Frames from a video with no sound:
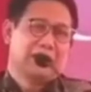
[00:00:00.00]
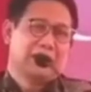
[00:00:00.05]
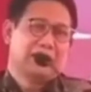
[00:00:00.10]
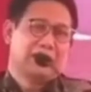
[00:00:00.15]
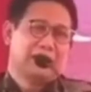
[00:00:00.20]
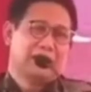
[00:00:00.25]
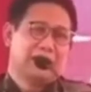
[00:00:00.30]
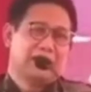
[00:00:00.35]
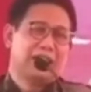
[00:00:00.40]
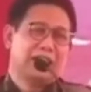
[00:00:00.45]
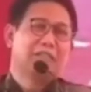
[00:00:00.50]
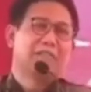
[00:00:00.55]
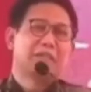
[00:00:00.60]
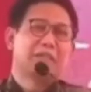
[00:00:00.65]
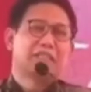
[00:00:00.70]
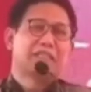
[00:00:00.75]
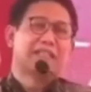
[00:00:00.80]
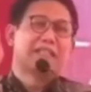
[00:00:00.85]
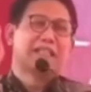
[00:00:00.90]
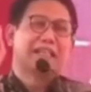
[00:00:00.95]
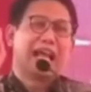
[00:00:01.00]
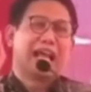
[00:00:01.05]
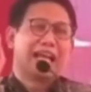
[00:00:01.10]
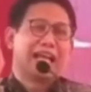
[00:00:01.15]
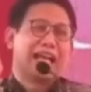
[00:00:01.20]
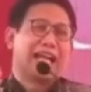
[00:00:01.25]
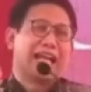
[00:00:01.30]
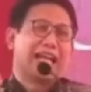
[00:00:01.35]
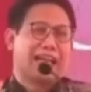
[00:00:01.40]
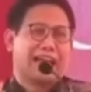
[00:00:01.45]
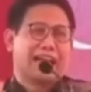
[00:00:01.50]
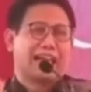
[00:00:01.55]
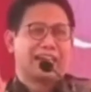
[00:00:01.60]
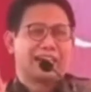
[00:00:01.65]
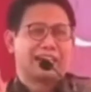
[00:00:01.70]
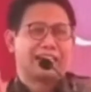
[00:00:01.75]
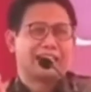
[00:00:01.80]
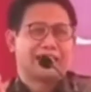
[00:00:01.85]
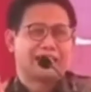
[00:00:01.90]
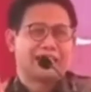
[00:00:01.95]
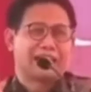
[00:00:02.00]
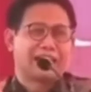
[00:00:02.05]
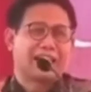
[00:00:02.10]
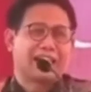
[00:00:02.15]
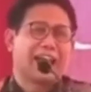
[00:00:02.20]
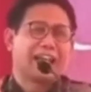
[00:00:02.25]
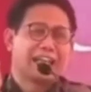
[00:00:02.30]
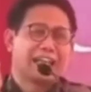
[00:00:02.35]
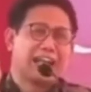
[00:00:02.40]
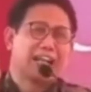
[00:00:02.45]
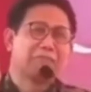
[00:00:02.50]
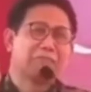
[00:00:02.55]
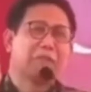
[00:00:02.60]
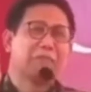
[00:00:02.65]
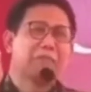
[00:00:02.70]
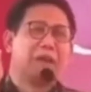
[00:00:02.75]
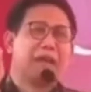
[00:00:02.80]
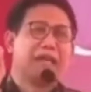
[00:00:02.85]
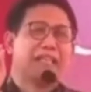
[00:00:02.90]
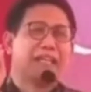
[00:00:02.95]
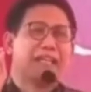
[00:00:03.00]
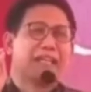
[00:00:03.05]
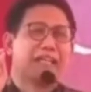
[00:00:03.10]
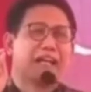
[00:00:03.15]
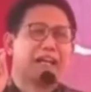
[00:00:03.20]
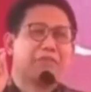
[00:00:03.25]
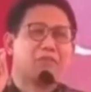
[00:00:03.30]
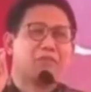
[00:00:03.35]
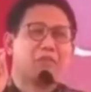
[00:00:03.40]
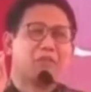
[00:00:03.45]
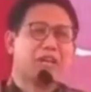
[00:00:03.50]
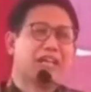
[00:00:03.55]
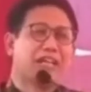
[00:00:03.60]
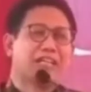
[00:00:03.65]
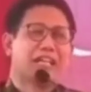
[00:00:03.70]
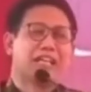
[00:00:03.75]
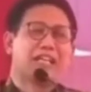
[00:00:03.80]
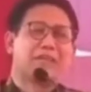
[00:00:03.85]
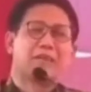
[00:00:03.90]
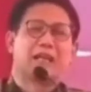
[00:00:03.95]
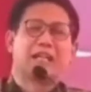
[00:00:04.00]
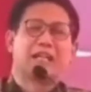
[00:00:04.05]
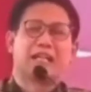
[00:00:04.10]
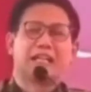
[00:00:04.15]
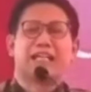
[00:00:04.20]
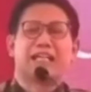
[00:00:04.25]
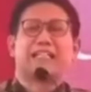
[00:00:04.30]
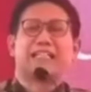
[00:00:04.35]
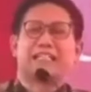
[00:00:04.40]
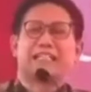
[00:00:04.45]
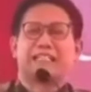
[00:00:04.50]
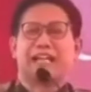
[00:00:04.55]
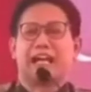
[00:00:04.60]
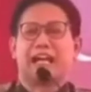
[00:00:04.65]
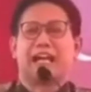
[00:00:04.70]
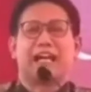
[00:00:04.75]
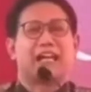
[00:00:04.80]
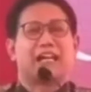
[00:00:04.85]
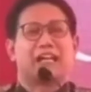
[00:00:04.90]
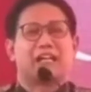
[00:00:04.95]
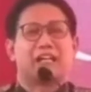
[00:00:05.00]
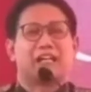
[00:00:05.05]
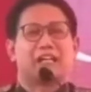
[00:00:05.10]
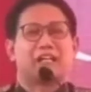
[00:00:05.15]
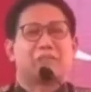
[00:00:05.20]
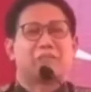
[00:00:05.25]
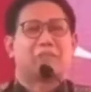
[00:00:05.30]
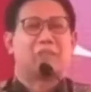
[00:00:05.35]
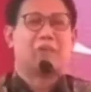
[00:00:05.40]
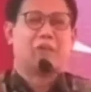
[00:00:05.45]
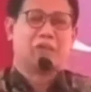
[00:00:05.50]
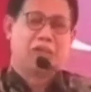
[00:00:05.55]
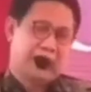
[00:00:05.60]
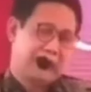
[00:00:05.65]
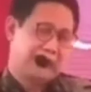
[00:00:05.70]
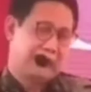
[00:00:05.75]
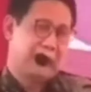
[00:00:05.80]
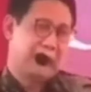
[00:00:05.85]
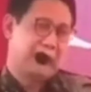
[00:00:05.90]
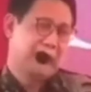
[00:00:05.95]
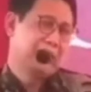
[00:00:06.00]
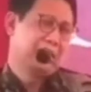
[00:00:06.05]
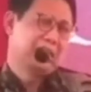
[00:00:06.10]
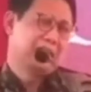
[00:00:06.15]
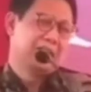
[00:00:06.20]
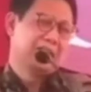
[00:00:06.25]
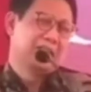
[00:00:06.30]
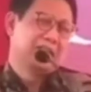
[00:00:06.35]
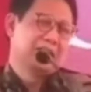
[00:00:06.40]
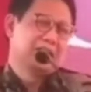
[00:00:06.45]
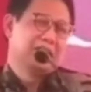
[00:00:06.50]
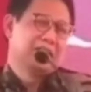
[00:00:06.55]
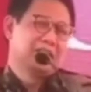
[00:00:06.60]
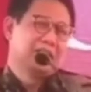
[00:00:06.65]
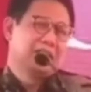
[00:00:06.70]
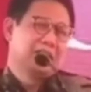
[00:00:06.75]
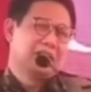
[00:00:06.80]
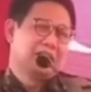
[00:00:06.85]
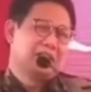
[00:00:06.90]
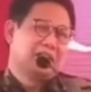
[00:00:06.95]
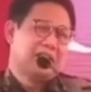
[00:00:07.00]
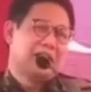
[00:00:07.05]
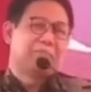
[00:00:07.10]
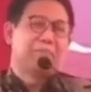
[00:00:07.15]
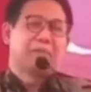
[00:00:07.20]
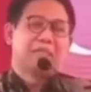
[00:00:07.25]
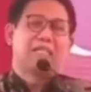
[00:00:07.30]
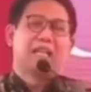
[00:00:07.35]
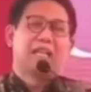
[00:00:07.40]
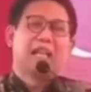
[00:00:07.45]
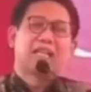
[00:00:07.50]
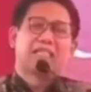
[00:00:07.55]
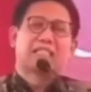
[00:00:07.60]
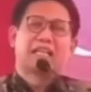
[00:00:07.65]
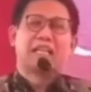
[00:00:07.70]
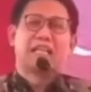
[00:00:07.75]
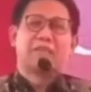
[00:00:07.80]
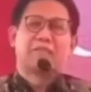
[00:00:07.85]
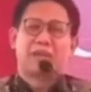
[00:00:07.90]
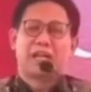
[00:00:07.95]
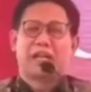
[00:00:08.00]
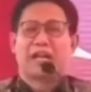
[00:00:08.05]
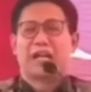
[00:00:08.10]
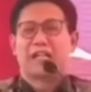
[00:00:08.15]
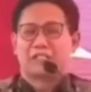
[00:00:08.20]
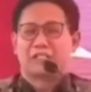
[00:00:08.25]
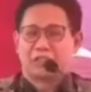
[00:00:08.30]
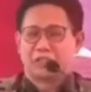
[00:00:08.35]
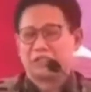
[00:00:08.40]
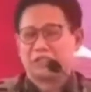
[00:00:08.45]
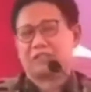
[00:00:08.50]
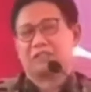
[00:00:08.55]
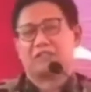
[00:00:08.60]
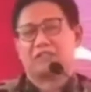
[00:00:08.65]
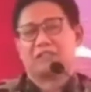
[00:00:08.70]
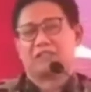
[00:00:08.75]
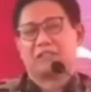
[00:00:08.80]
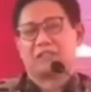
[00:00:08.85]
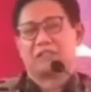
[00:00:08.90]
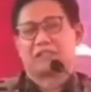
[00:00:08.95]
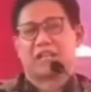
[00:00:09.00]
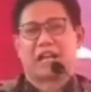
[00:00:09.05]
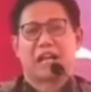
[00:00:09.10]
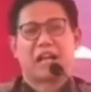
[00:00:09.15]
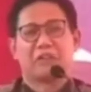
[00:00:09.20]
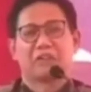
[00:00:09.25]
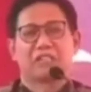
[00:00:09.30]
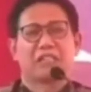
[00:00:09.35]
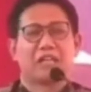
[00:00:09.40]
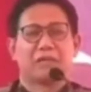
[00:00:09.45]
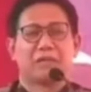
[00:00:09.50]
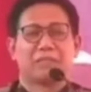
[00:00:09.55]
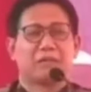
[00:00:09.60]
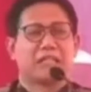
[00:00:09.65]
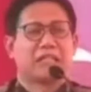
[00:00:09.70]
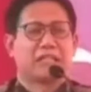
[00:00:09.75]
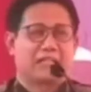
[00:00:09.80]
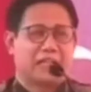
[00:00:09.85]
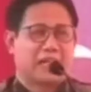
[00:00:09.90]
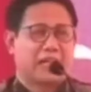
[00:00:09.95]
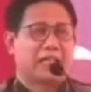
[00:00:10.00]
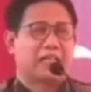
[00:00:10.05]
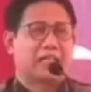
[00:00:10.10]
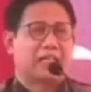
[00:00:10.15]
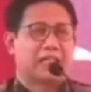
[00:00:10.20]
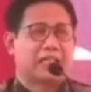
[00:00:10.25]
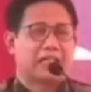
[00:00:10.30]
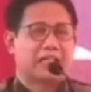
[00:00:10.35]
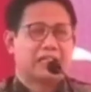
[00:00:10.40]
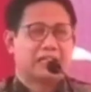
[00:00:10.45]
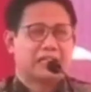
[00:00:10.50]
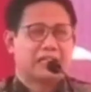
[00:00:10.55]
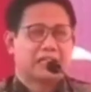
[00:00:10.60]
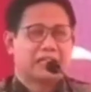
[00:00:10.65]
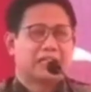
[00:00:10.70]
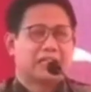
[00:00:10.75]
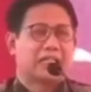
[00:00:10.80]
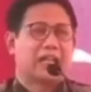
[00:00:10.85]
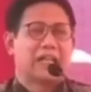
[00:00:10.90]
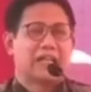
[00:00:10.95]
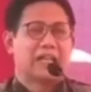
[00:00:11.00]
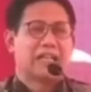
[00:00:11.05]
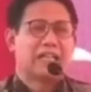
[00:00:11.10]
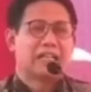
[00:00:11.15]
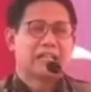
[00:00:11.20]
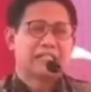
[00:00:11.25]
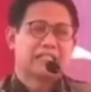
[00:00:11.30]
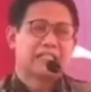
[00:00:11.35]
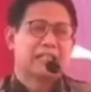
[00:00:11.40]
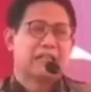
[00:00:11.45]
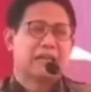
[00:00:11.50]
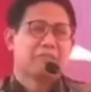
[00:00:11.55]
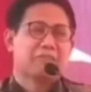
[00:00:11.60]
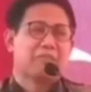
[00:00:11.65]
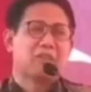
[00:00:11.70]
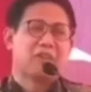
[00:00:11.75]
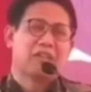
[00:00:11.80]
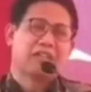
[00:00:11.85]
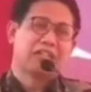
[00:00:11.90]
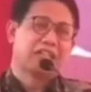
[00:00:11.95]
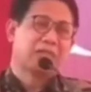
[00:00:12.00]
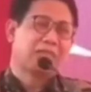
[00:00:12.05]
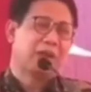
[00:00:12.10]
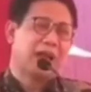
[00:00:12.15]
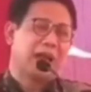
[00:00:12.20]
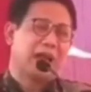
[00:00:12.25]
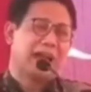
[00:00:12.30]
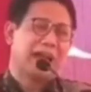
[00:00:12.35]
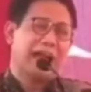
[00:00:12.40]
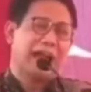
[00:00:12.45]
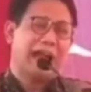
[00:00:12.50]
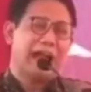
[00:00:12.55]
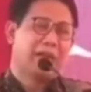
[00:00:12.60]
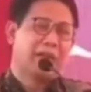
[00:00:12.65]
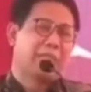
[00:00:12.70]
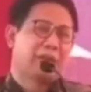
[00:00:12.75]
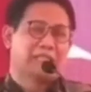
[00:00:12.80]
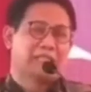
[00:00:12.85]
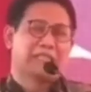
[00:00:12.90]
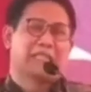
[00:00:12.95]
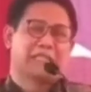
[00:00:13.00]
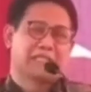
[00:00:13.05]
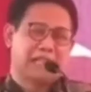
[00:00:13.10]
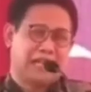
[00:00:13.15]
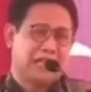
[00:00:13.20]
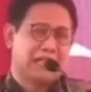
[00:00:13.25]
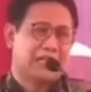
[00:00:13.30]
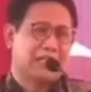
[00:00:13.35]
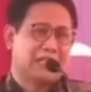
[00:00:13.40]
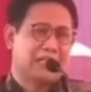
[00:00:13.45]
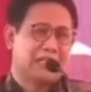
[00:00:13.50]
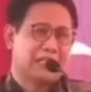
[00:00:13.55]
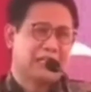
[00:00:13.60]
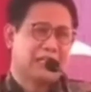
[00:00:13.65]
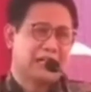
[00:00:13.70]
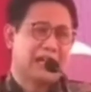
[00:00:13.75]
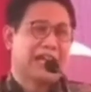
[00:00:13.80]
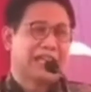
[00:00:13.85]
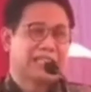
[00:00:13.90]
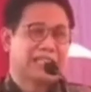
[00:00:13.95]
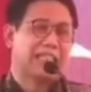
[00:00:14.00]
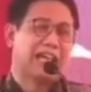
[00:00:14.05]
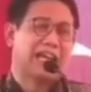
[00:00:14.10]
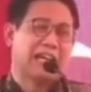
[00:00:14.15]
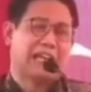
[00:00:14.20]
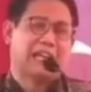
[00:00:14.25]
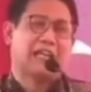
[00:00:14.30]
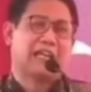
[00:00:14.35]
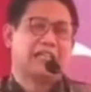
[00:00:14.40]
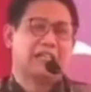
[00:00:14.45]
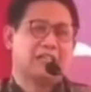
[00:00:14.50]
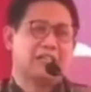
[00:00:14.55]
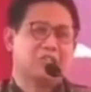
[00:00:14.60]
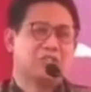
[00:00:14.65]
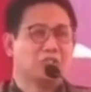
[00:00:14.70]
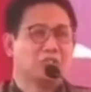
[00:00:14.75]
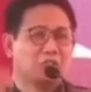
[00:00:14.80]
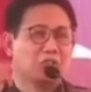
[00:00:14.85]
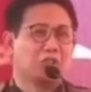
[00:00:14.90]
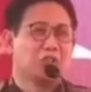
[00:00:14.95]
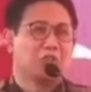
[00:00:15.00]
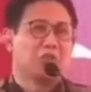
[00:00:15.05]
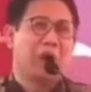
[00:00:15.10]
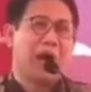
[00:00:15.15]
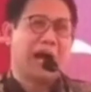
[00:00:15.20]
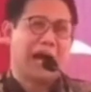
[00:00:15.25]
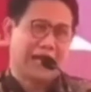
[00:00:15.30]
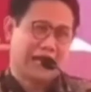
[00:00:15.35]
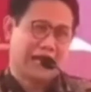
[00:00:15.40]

Ini menyederhanakan karena lebih banyak yang boleh daripada yang tidak boleh. Nah, penjelasan lebih lanjut selalu saya berikan. Dana desa boleh dipakai apa saja asal untuk dua hal.